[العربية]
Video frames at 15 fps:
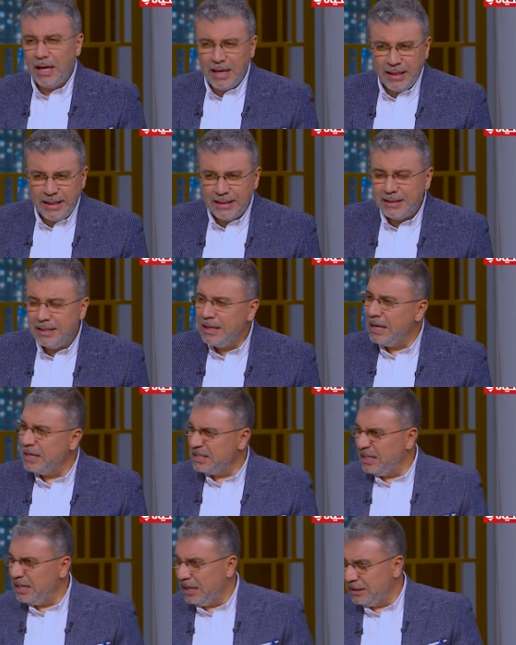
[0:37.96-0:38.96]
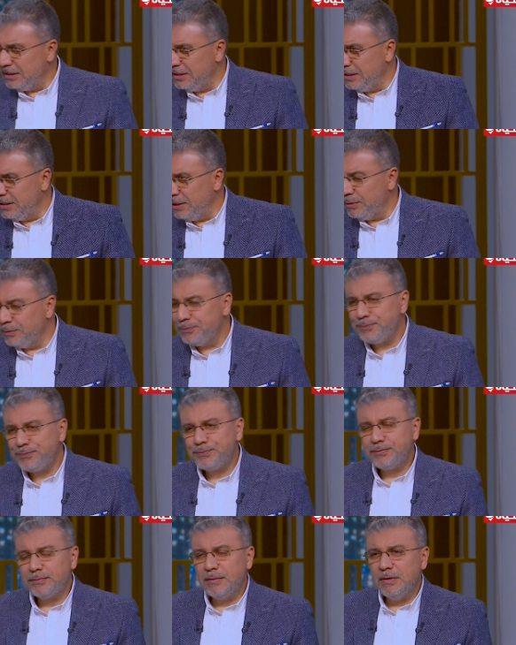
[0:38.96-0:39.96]
جاتنا اسئله كتيره
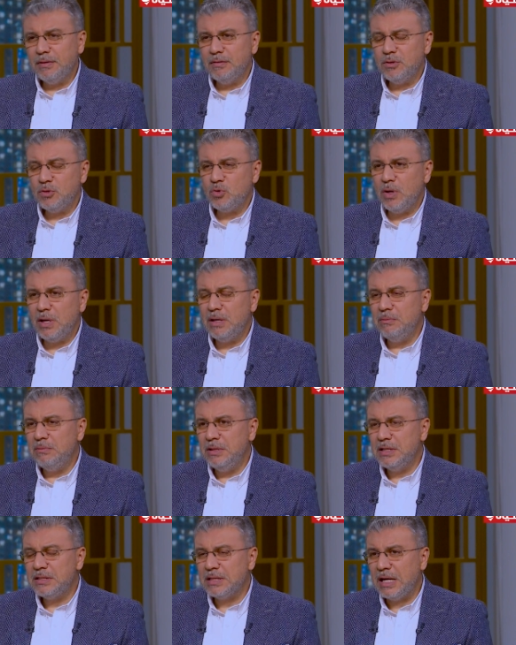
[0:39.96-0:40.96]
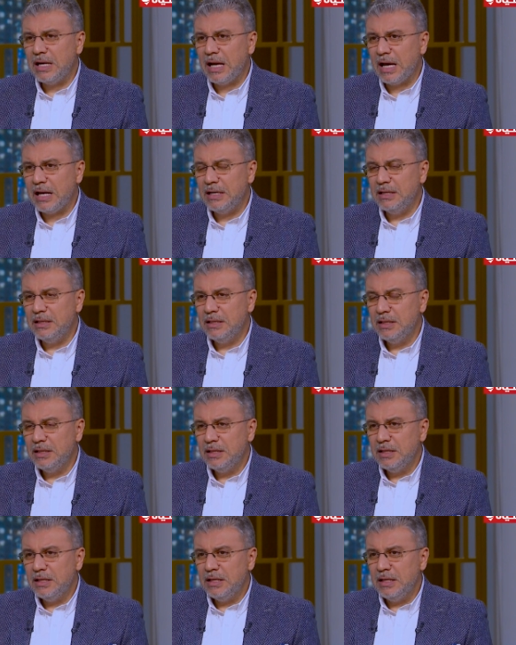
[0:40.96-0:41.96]
سؤال بيسال عن
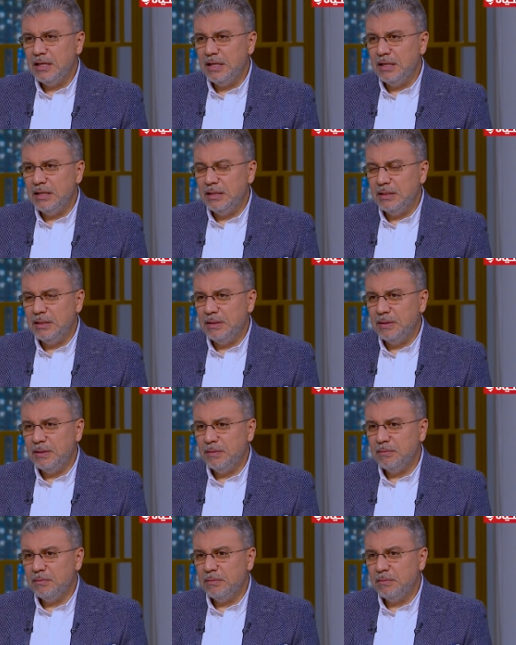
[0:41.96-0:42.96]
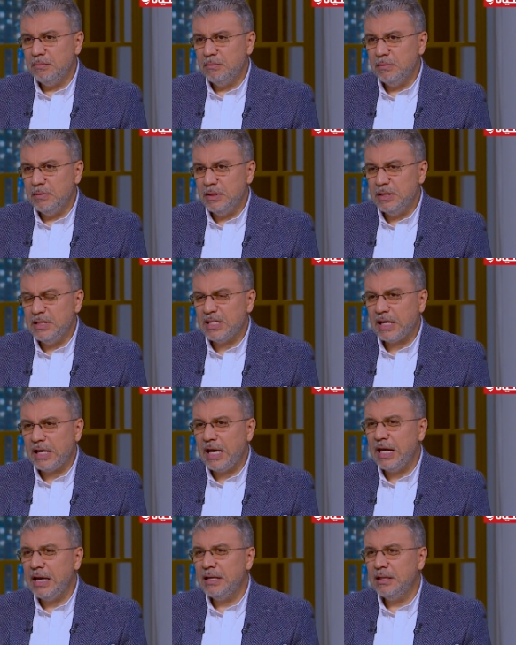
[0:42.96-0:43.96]
آه، اذا
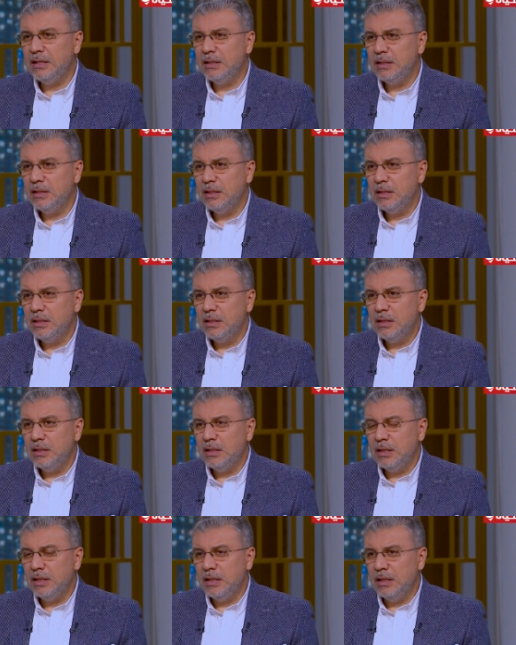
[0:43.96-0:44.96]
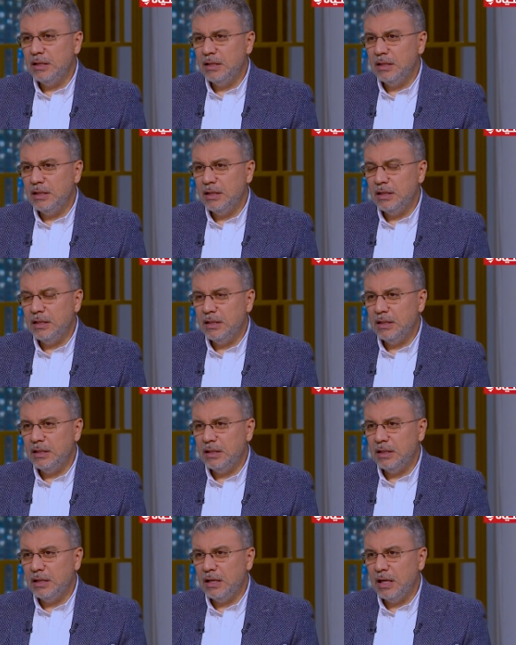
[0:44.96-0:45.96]
كان
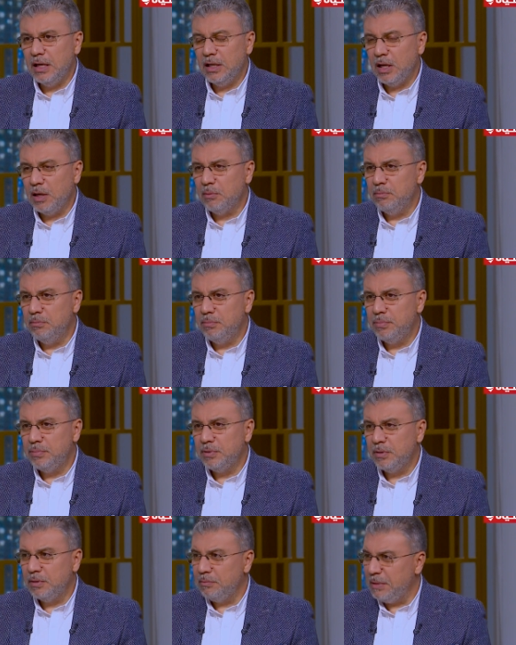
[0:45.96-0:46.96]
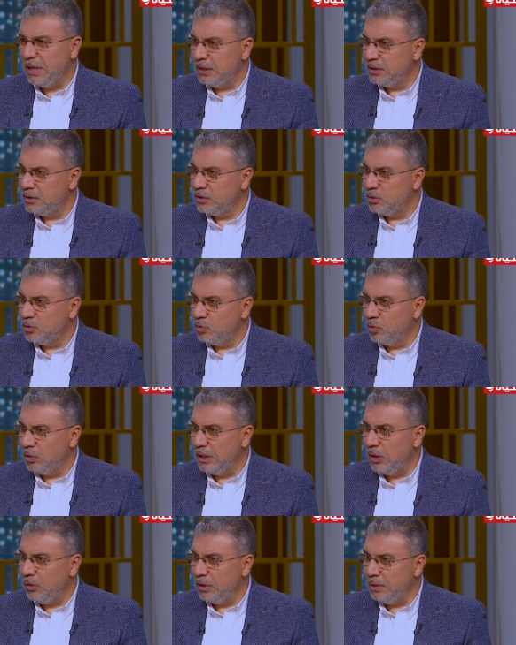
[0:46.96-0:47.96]
آه، الاب مات
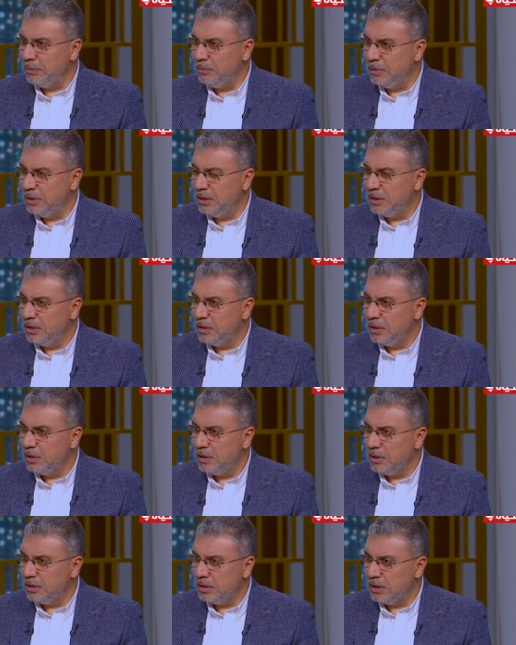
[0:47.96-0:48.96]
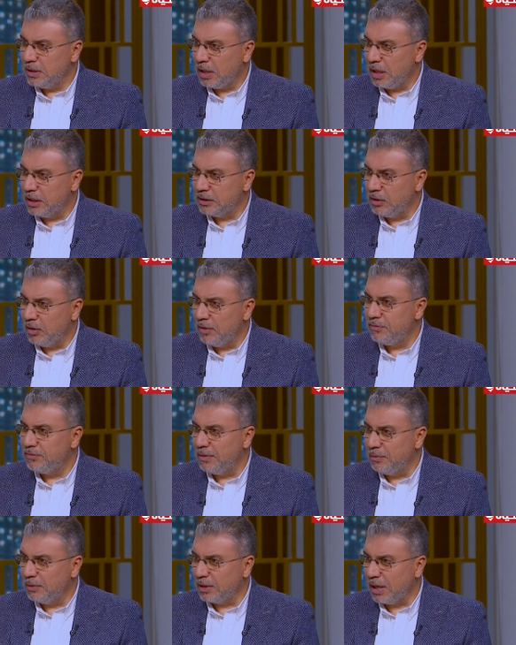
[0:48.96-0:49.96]
وله ابن قد
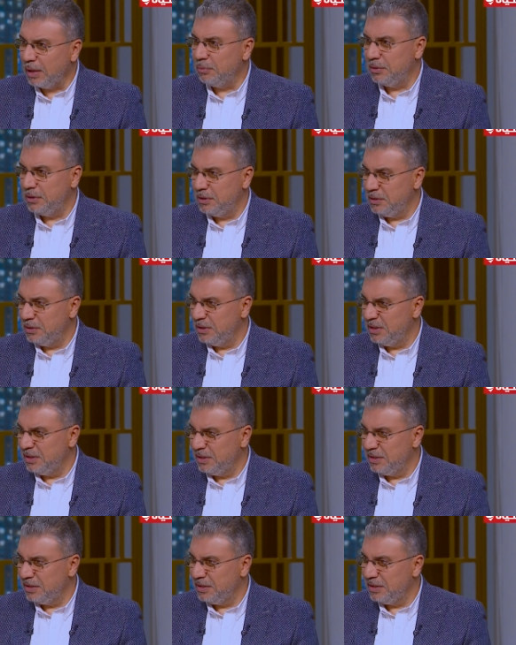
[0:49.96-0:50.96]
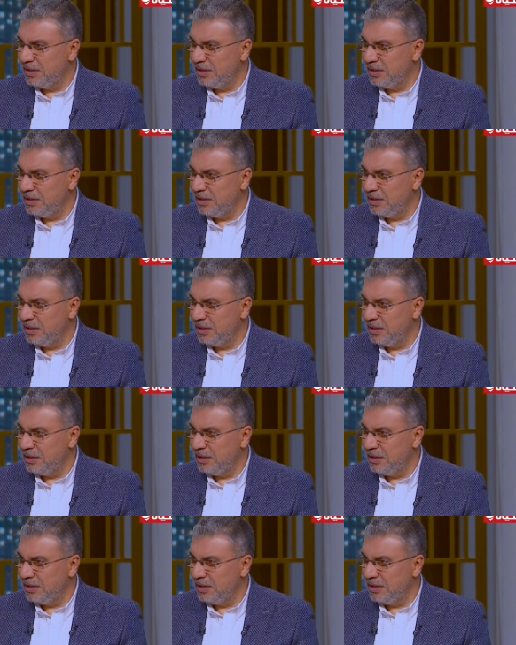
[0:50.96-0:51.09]
توفى من قبل نعم